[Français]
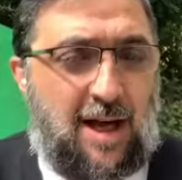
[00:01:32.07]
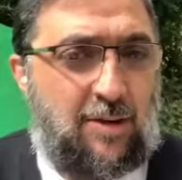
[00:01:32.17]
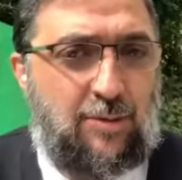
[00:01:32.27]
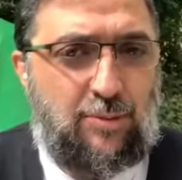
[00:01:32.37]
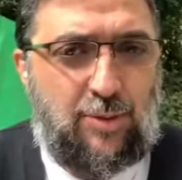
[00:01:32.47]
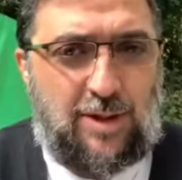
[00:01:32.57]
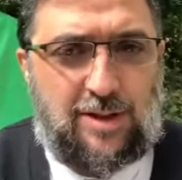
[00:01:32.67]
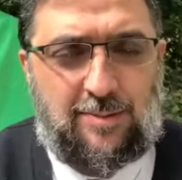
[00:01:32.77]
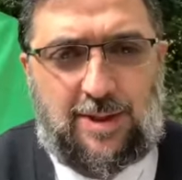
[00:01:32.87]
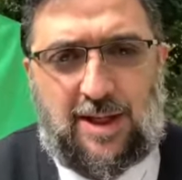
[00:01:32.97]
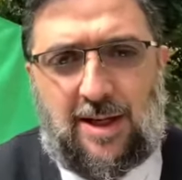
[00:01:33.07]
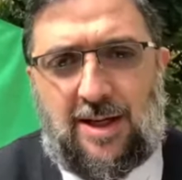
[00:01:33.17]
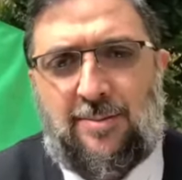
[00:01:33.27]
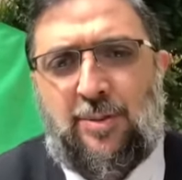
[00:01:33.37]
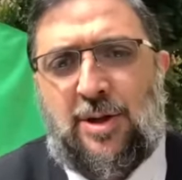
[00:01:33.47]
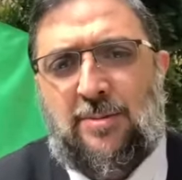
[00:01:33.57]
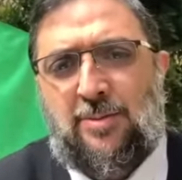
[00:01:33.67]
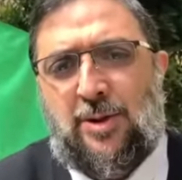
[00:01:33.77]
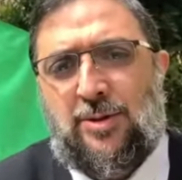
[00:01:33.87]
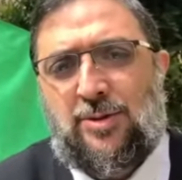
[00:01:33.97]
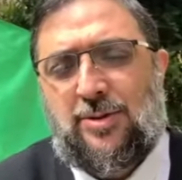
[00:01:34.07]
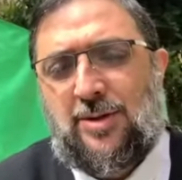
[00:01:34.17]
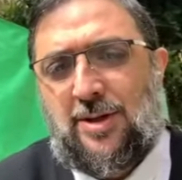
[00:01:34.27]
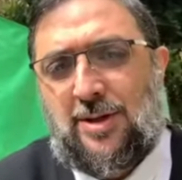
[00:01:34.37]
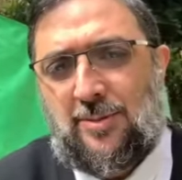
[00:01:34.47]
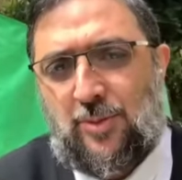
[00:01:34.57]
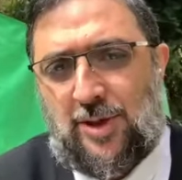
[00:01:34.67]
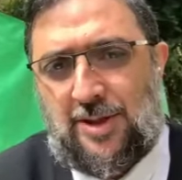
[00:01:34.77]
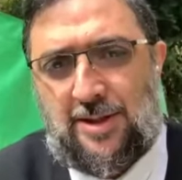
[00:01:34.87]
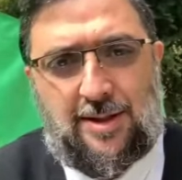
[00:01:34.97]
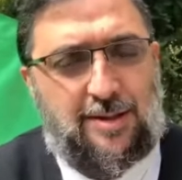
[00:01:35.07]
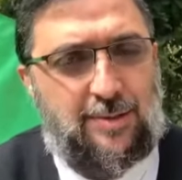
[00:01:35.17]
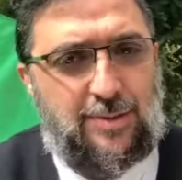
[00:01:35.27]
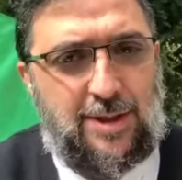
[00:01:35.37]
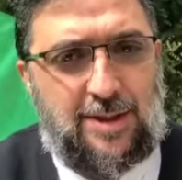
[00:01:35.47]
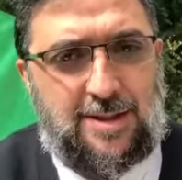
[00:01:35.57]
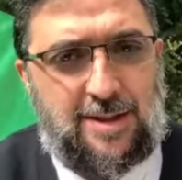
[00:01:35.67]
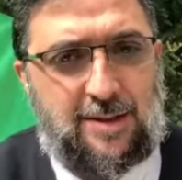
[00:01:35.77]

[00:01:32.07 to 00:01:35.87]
accumuler des biens et peu importe les moyens utilisés.